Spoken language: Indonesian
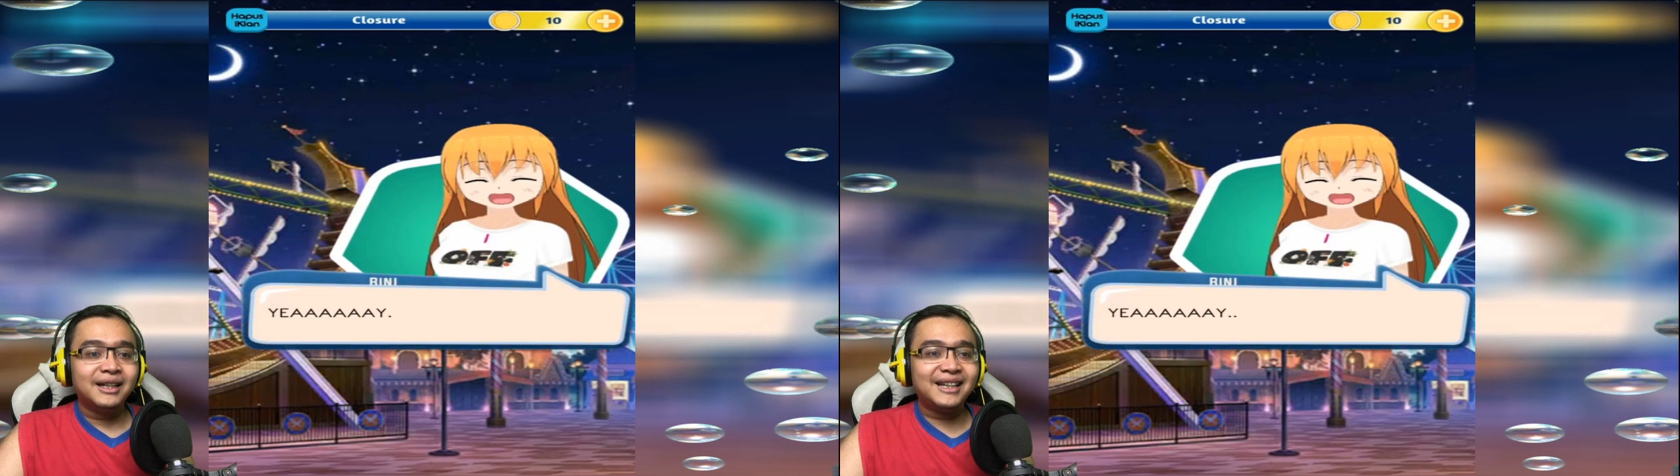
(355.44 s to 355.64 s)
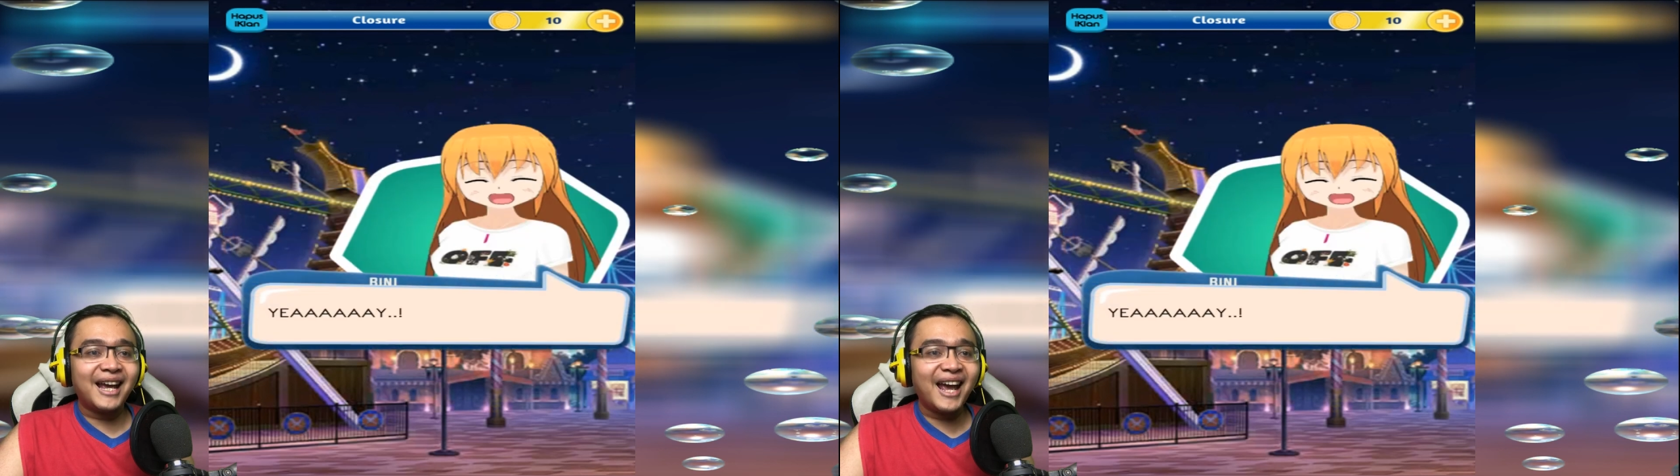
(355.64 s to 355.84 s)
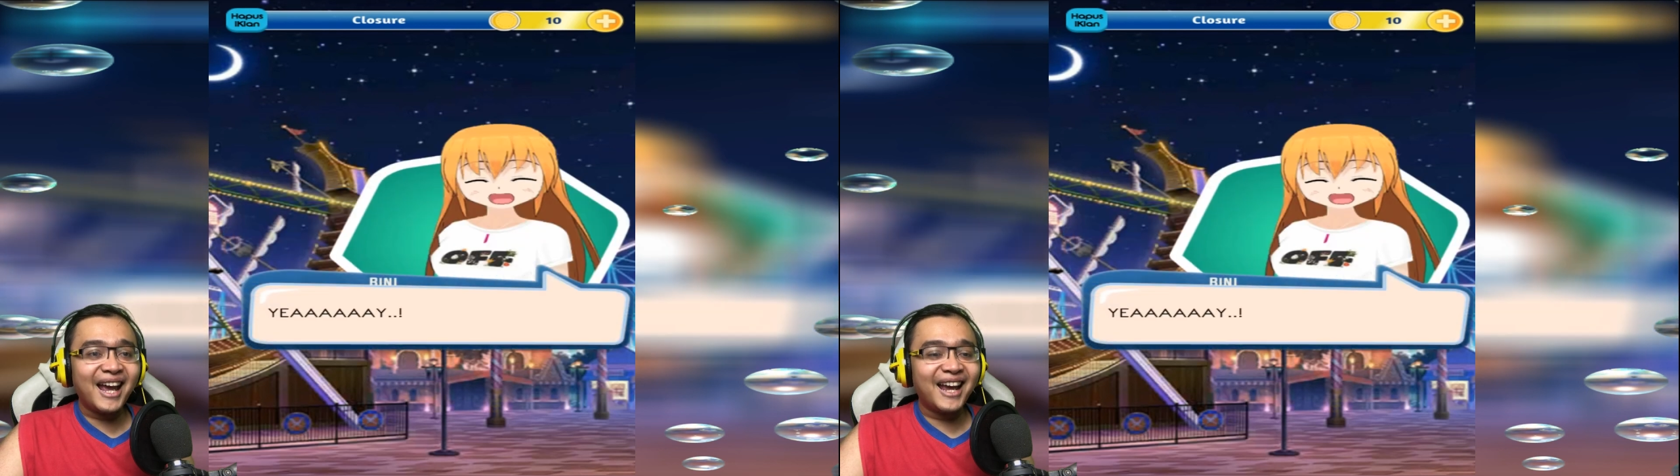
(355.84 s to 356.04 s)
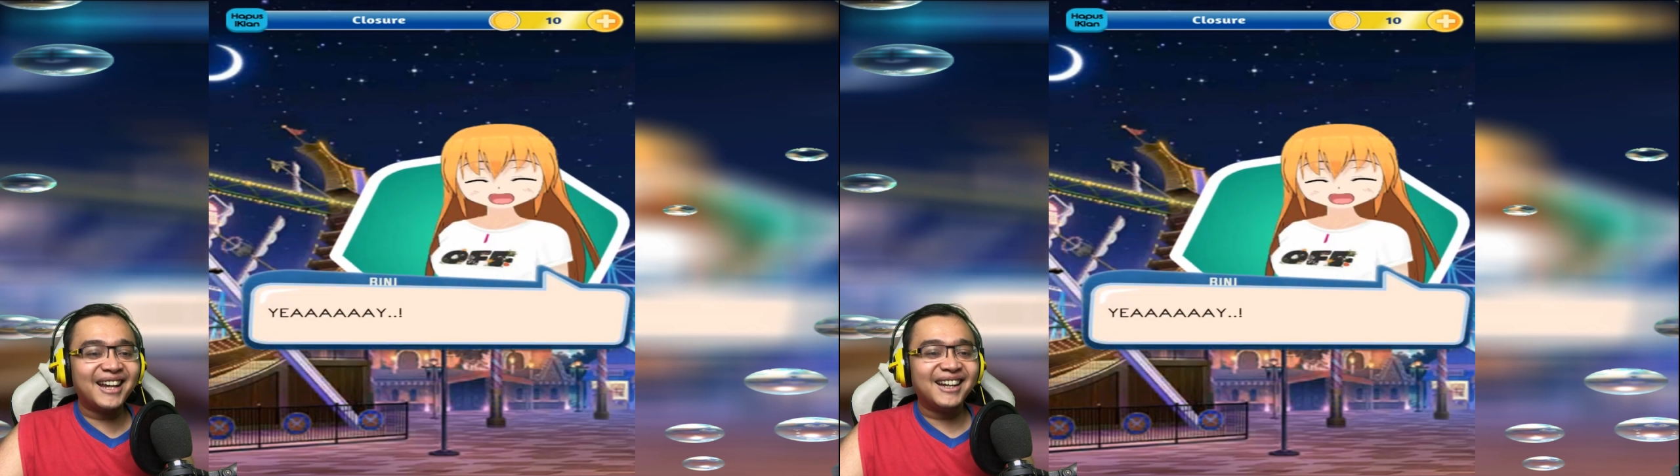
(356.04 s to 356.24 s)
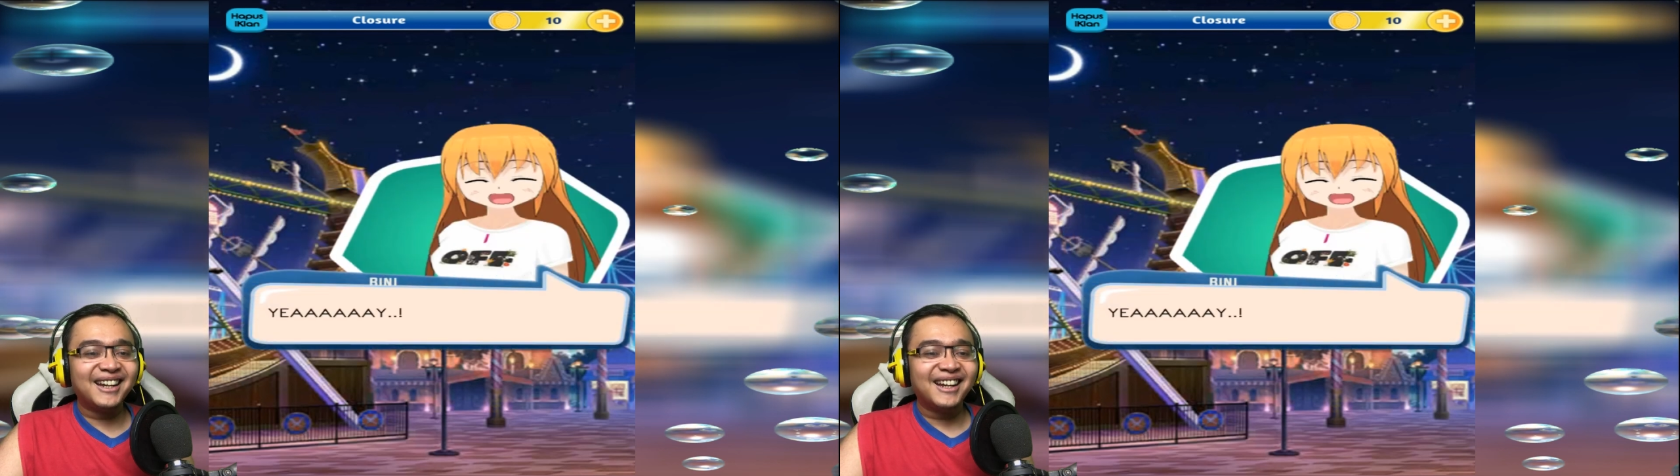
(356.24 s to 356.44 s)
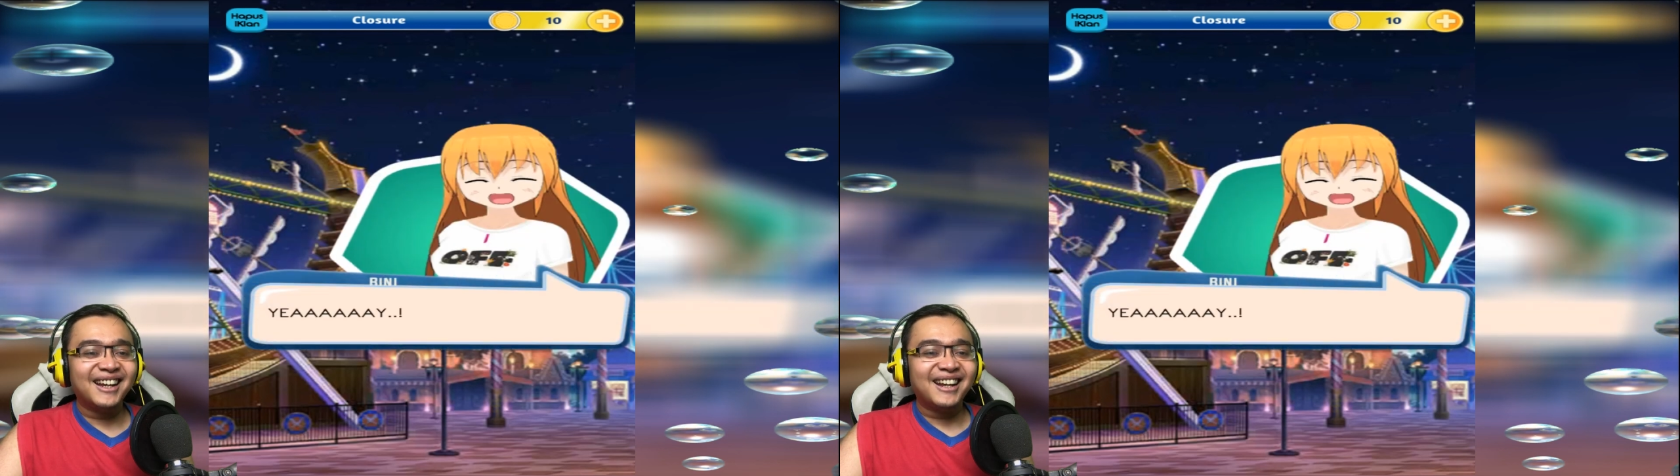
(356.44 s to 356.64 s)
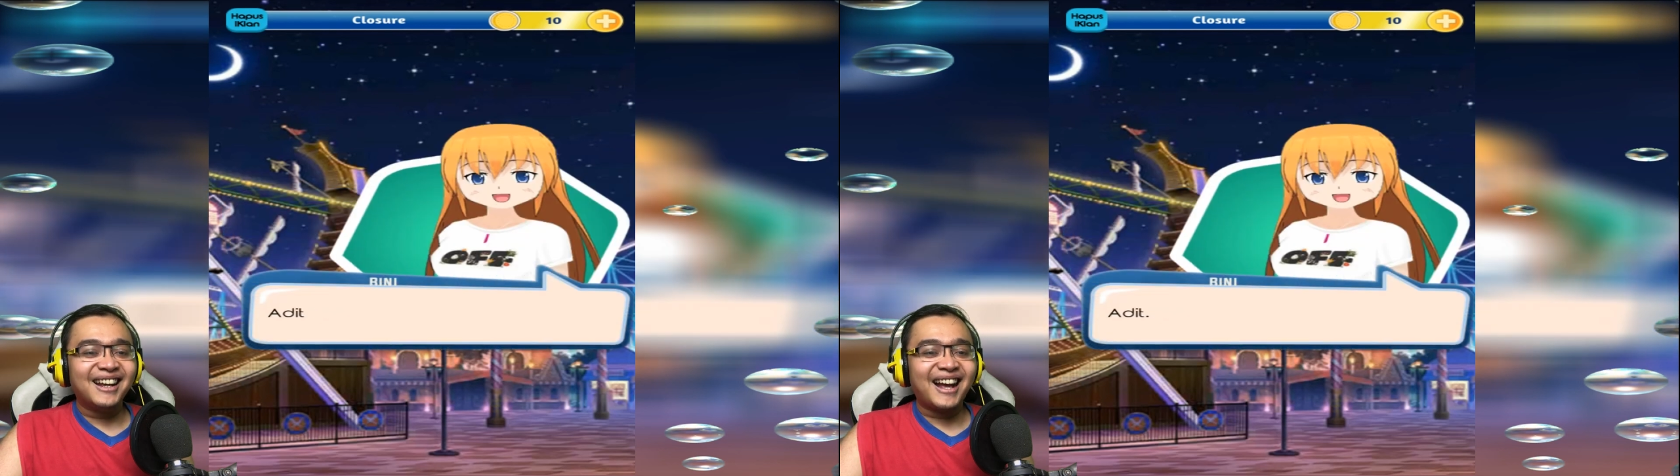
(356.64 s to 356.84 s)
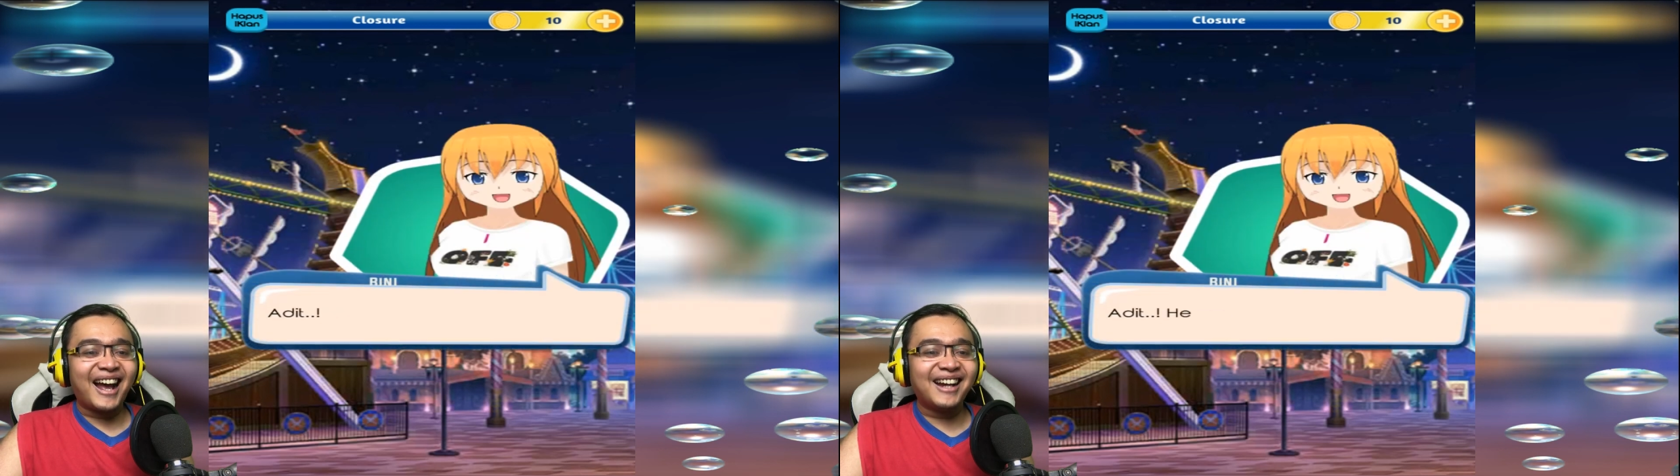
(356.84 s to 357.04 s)
yeay,
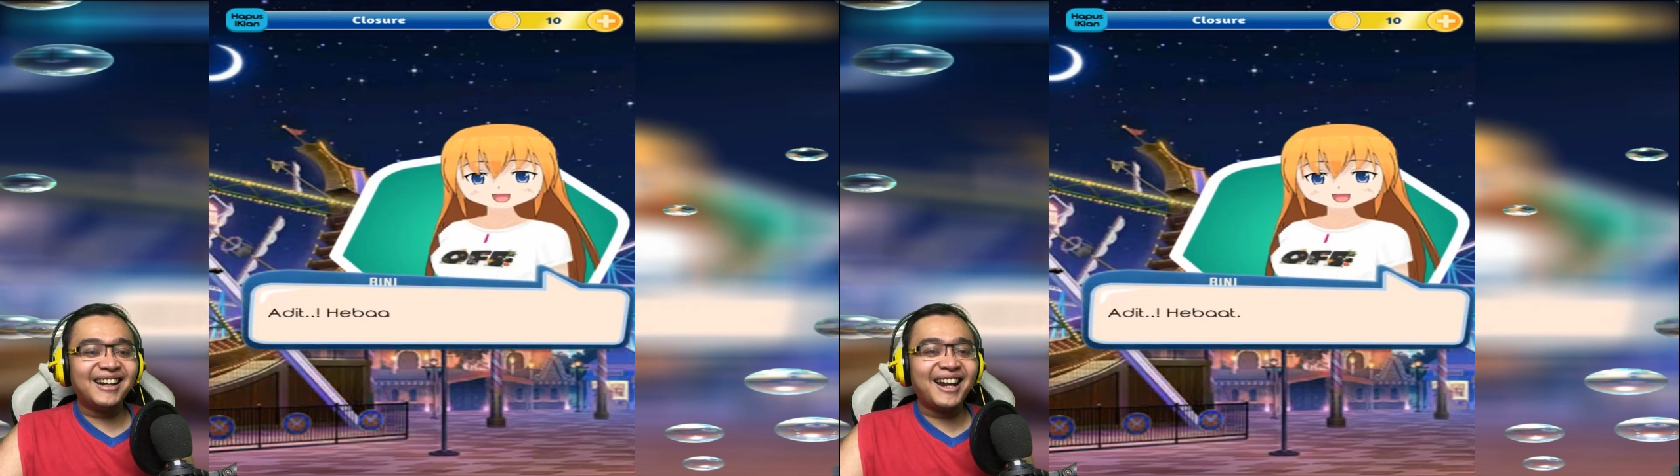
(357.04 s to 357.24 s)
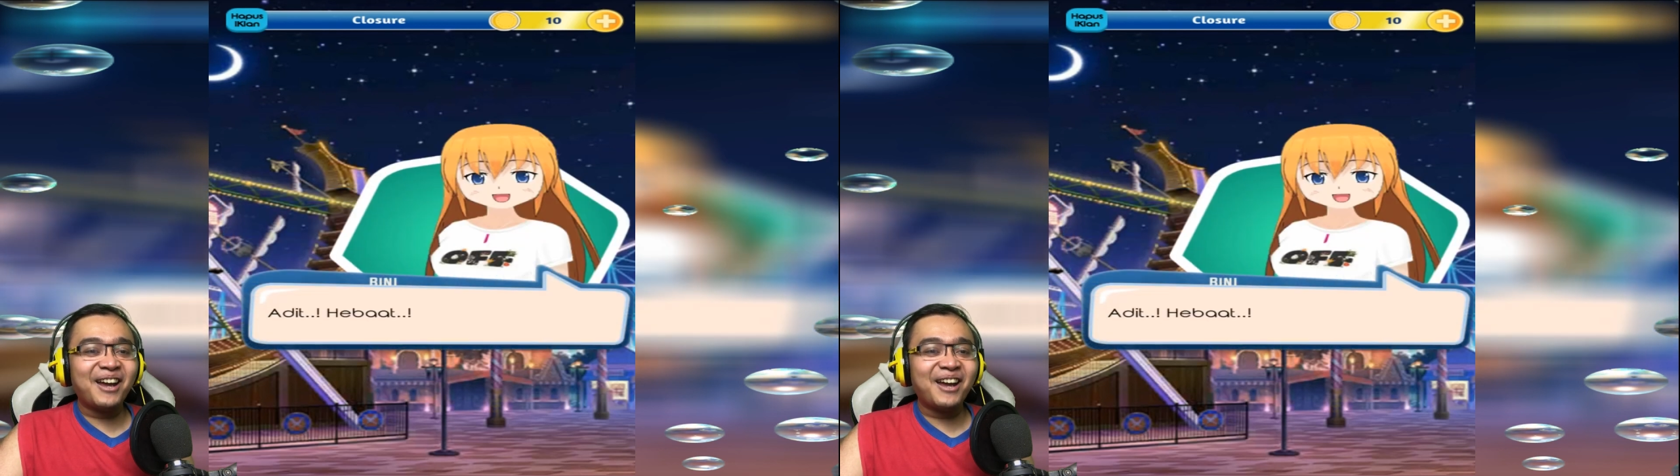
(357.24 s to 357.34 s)
Adit